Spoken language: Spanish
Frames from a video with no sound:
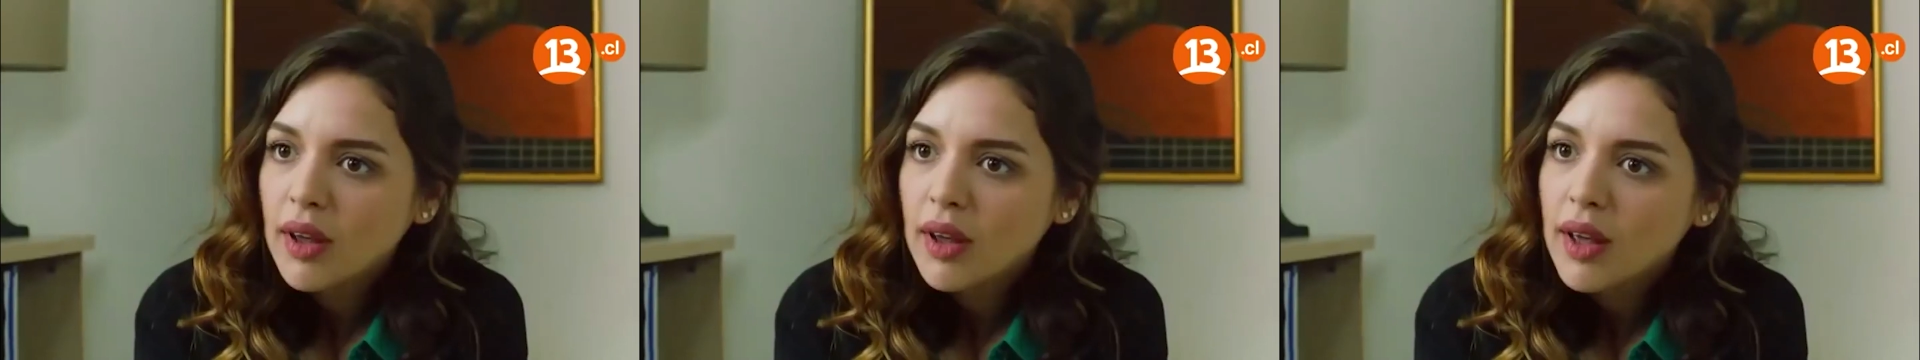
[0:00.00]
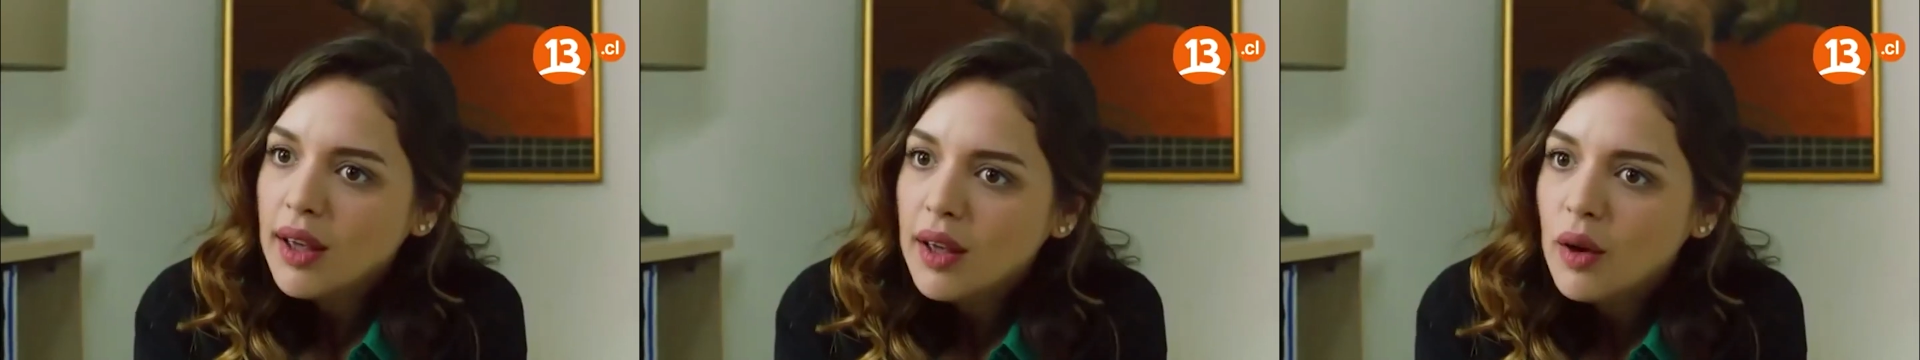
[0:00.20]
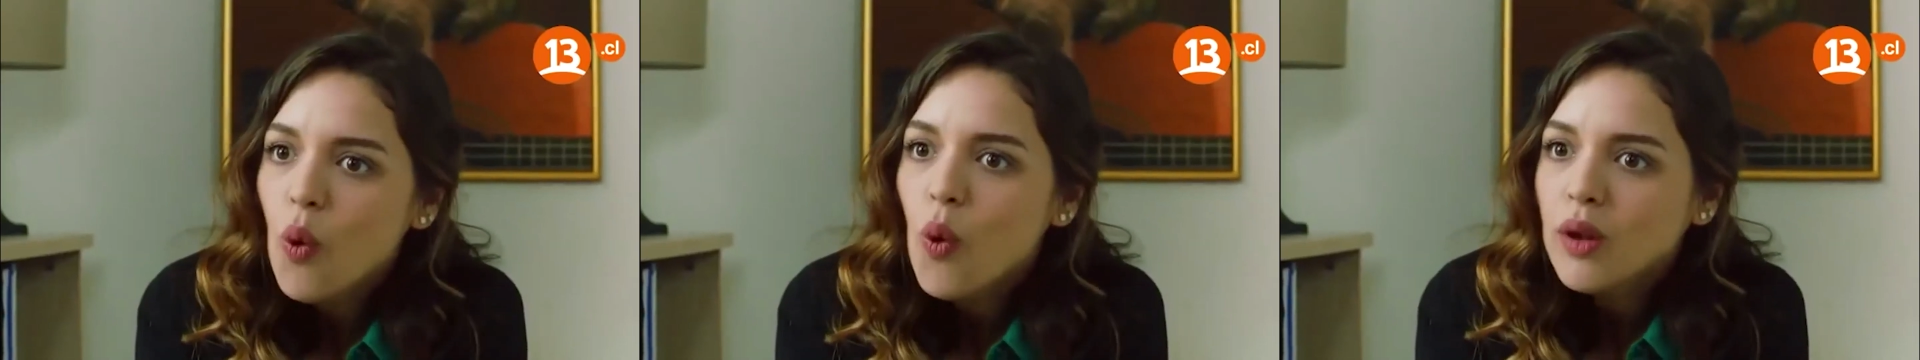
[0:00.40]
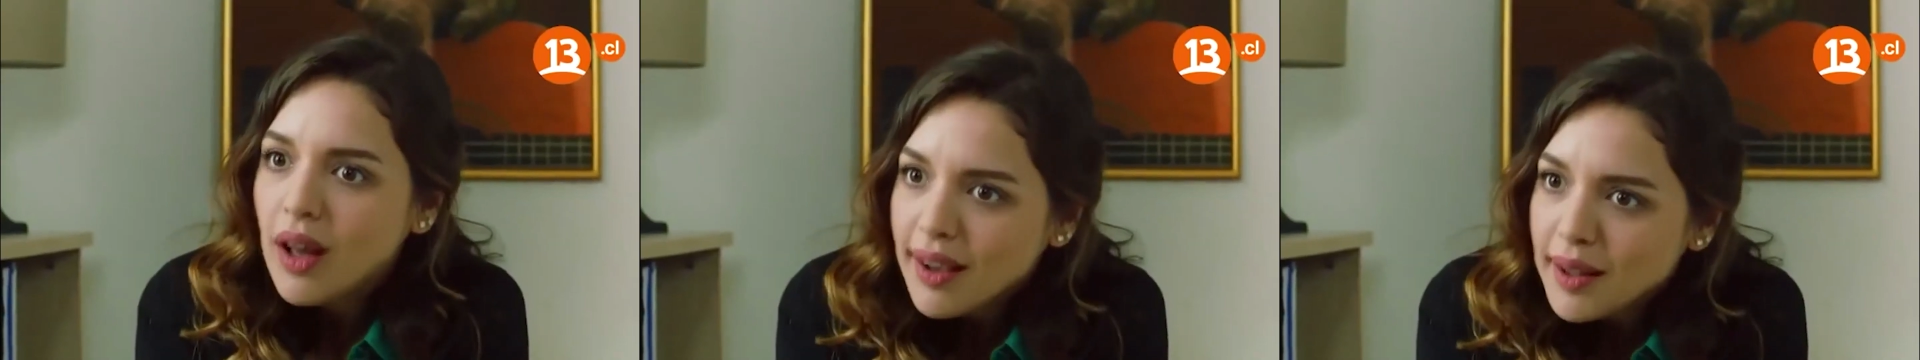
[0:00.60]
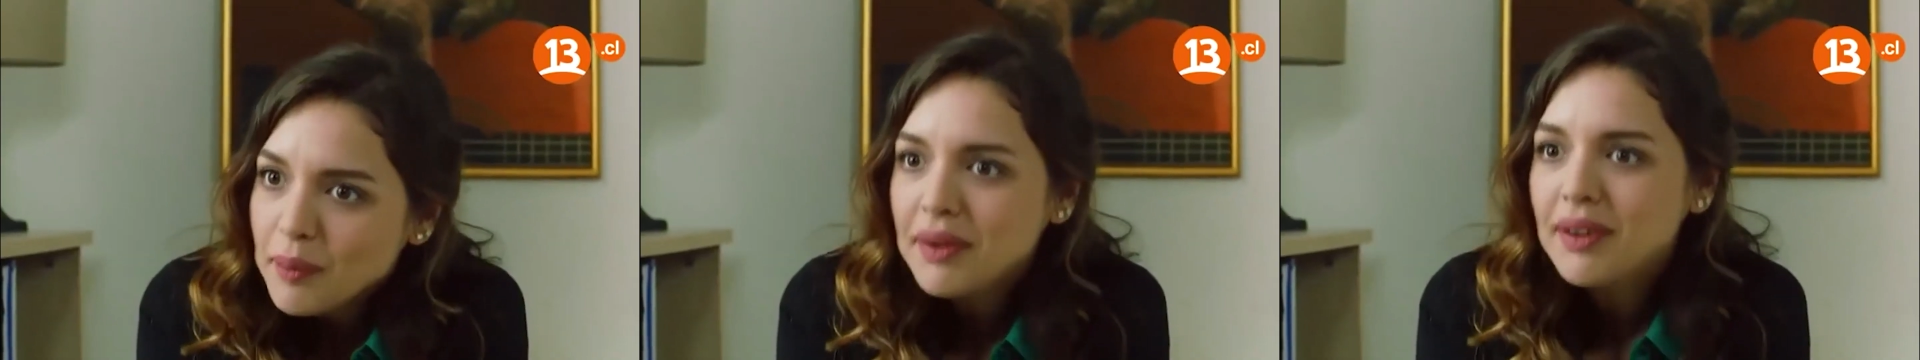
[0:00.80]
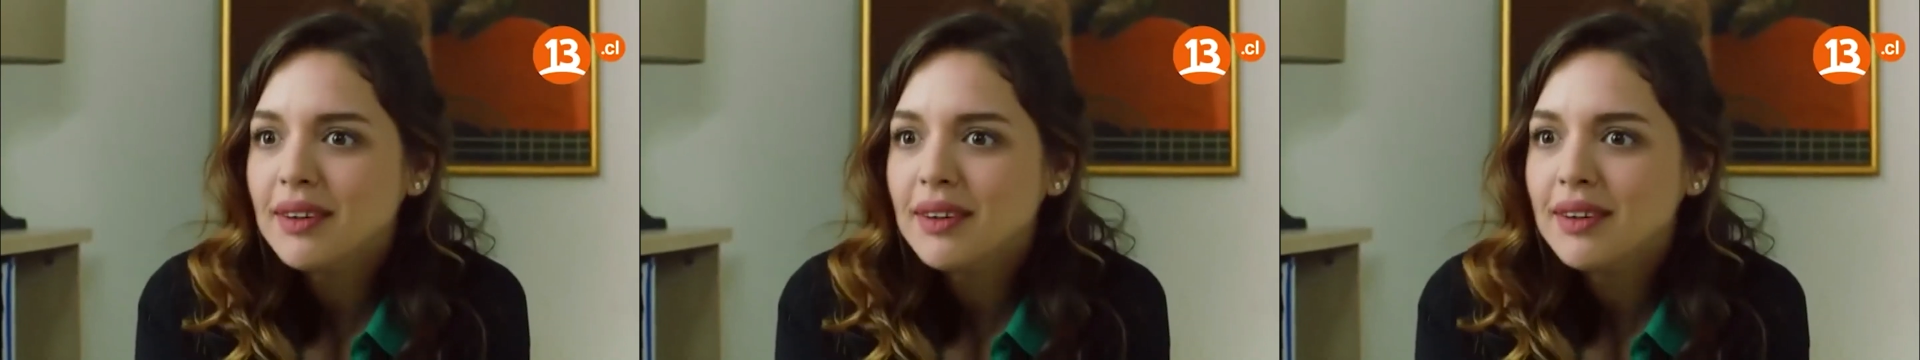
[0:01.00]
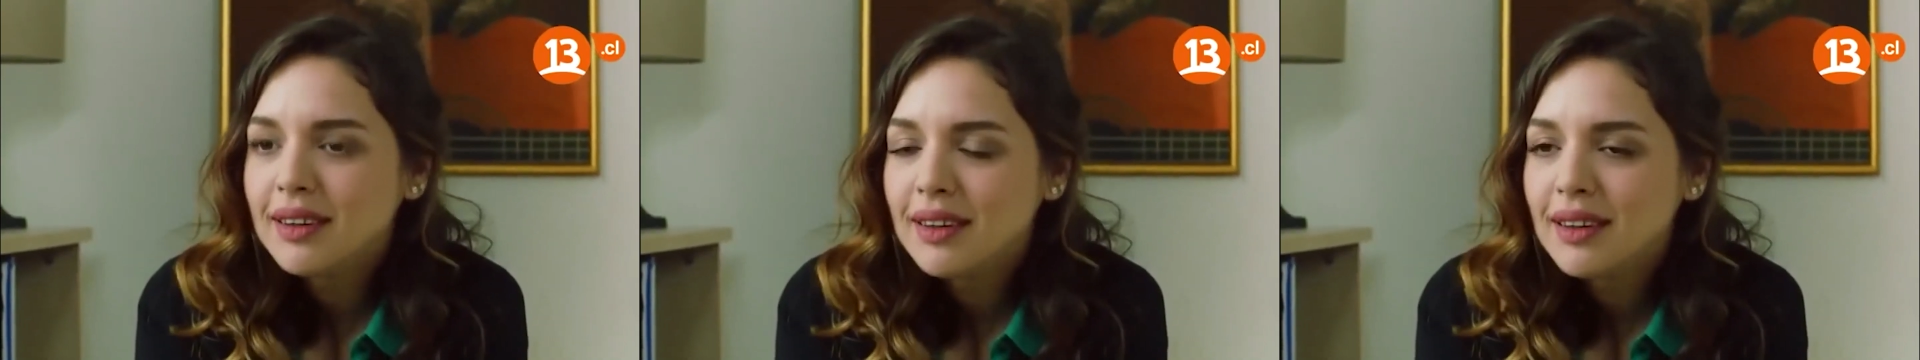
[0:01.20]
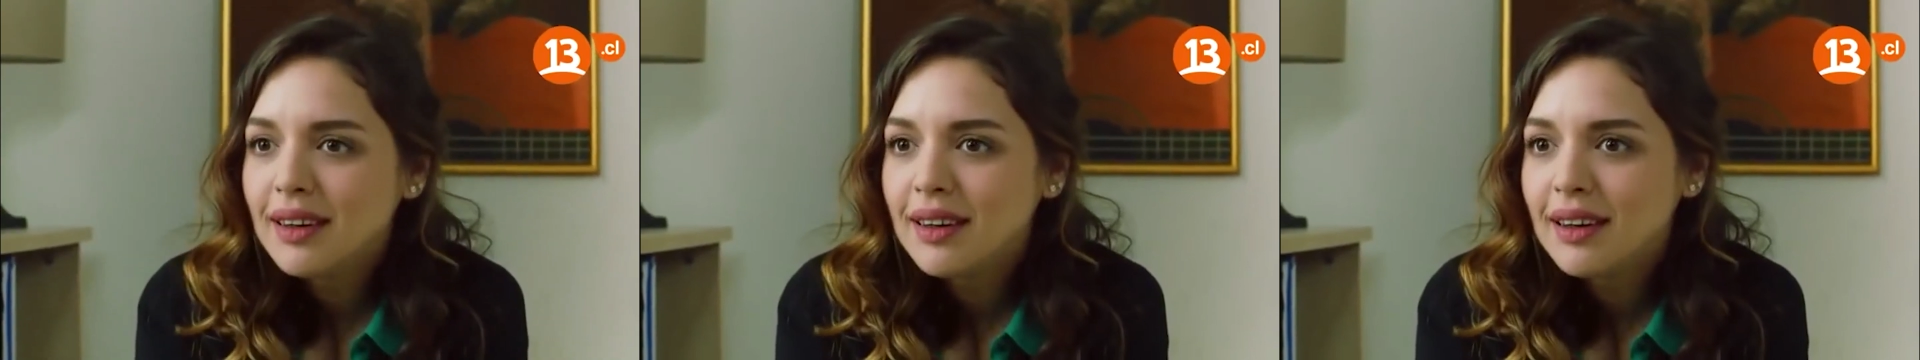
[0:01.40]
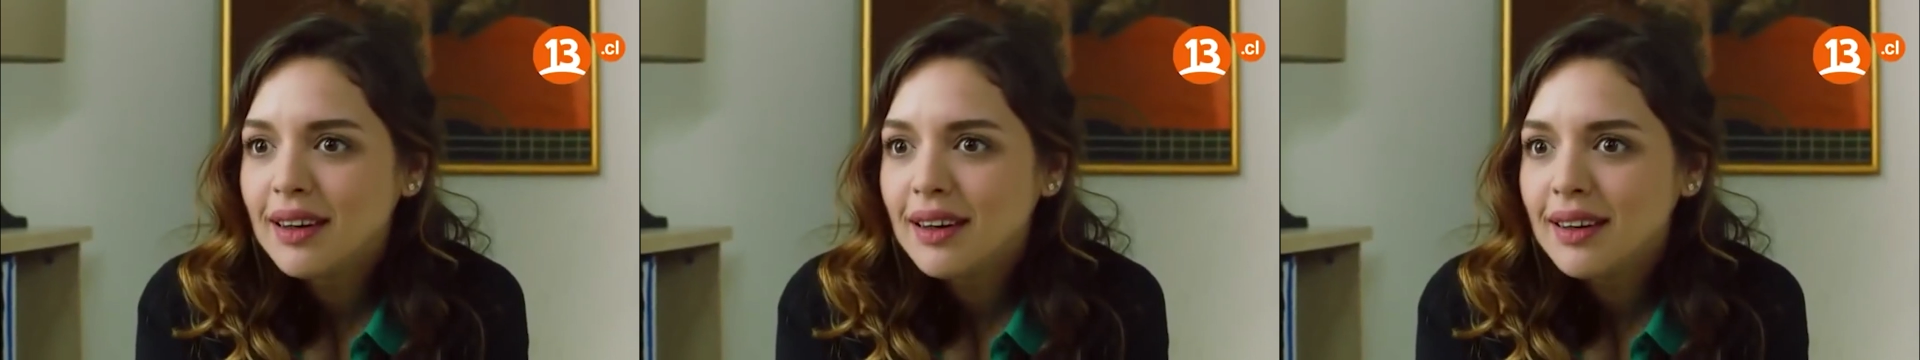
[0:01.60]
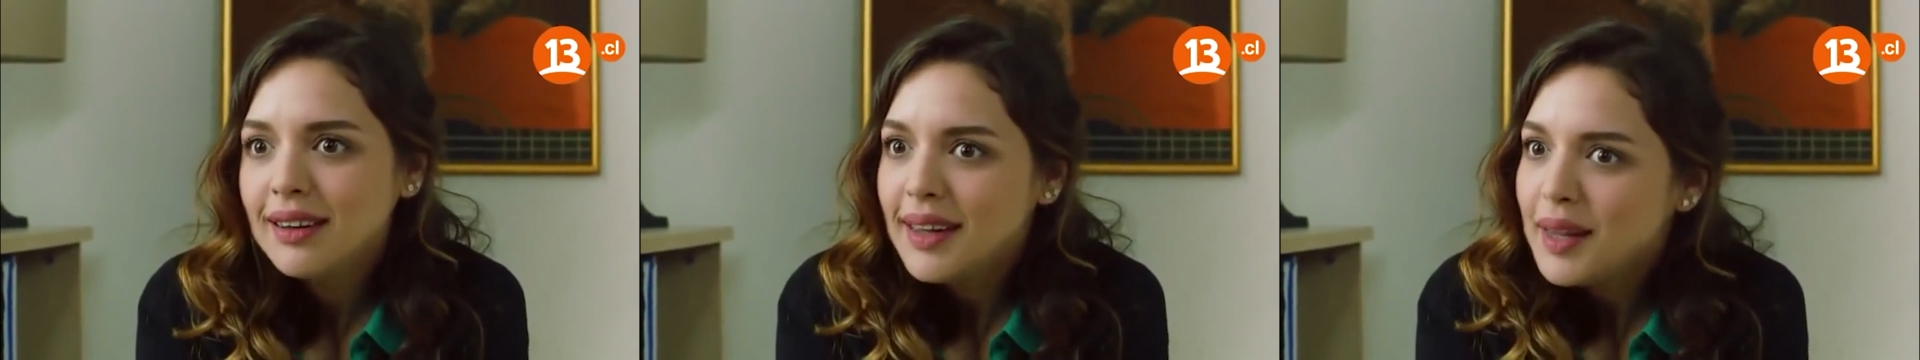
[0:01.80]
Pero por supuesto.
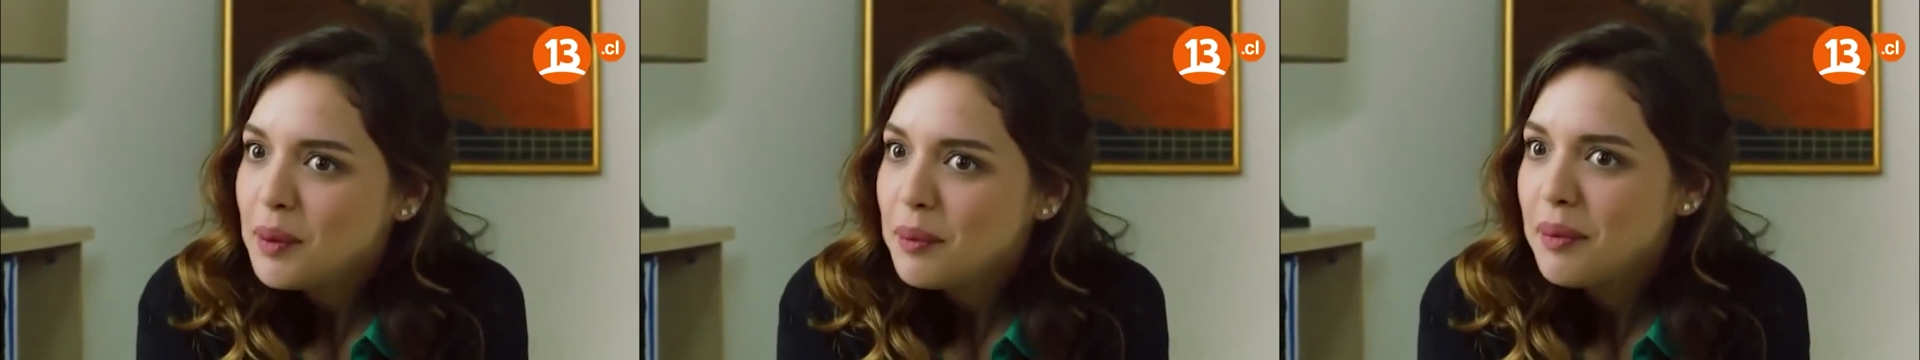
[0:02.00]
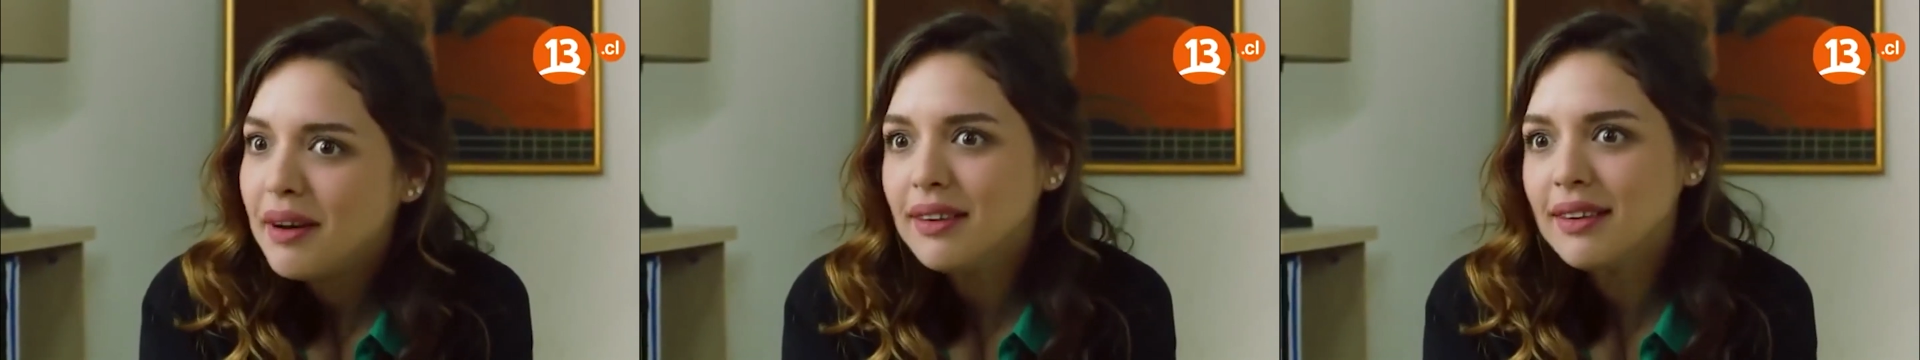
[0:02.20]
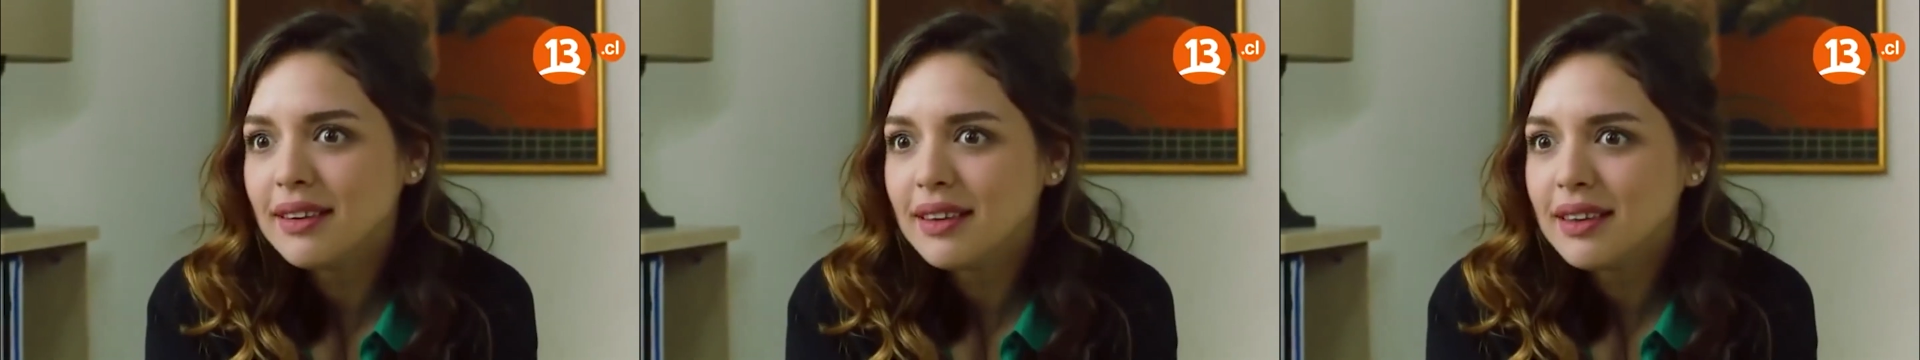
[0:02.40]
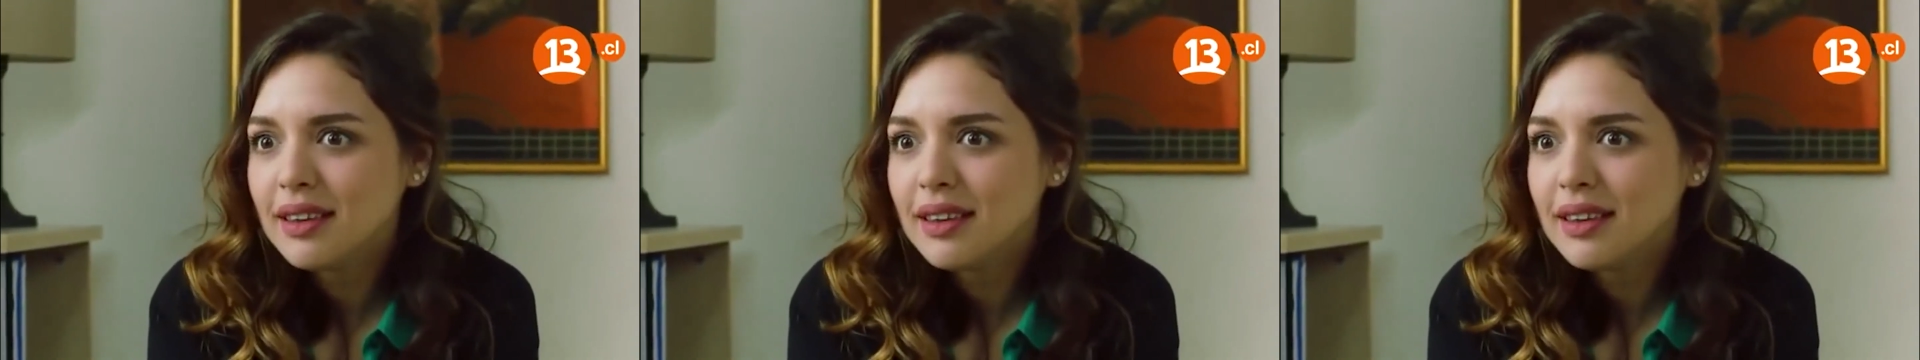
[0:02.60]
Neriman,